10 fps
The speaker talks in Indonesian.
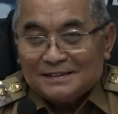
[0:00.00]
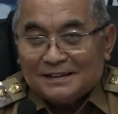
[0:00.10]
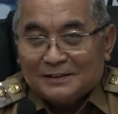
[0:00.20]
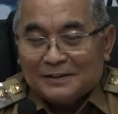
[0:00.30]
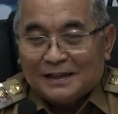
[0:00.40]

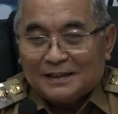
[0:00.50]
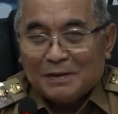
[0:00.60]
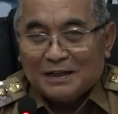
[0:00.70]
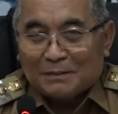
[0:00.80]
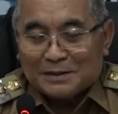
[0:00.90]
Itu nanti
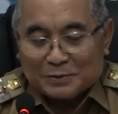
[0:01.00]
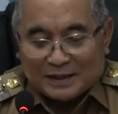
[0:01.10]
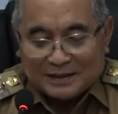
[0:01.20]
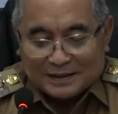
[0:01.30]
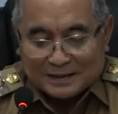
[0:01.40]
banyak masukan
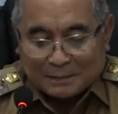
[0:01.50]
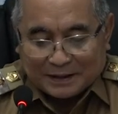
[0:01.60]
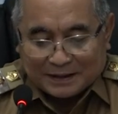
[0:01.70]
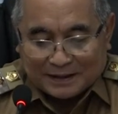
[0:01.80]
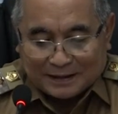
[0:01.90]
yang
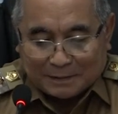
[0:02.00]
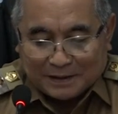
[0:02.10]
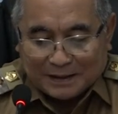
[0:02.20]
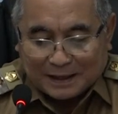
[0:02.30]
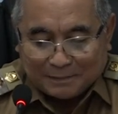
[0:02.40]
disampaikan
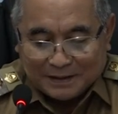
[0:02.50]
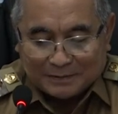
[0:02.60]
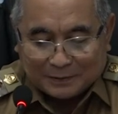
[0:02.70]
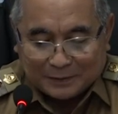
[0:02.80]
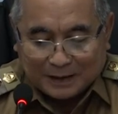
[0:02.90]
kepada kami
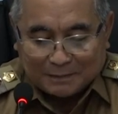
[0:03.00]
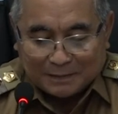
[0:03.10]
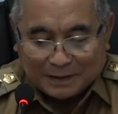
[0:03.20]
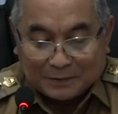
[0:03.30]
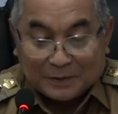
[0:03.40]
untuk kami
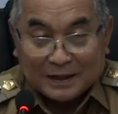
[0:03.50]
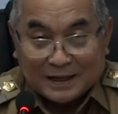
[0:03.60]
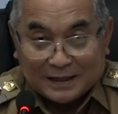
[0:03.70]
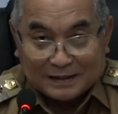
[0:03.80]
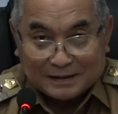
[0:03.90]

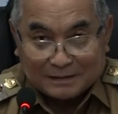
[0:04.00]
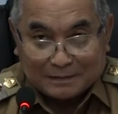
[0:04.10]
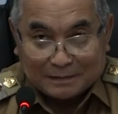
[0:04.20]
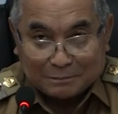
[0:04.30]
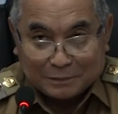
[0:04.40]
melakukan
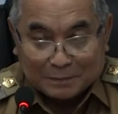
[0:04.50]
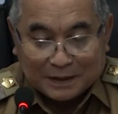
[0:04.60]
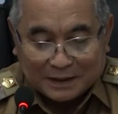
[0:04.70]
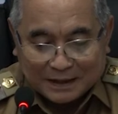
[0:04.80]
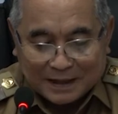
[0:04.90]

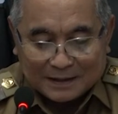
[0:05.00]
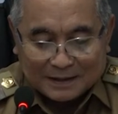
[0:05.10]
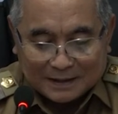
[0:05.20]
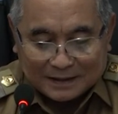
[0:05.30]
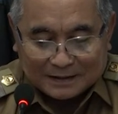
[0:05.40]
perbaikan
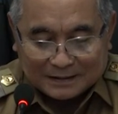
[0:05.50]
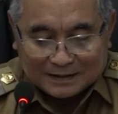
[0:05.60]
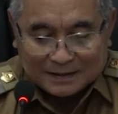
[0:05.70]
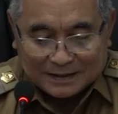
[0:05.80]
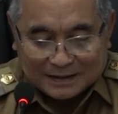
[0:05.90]
dan,
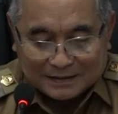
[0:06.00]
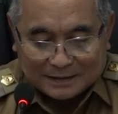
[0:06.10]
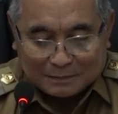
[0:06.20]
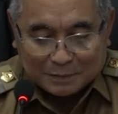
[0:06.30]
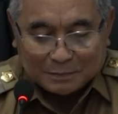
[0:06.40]
dan
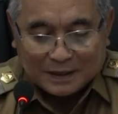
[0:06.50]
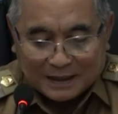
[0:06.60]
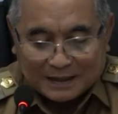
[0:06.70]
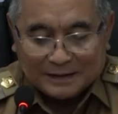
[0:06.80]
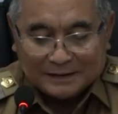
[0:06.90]

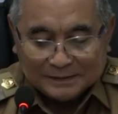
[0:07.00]
perubahan.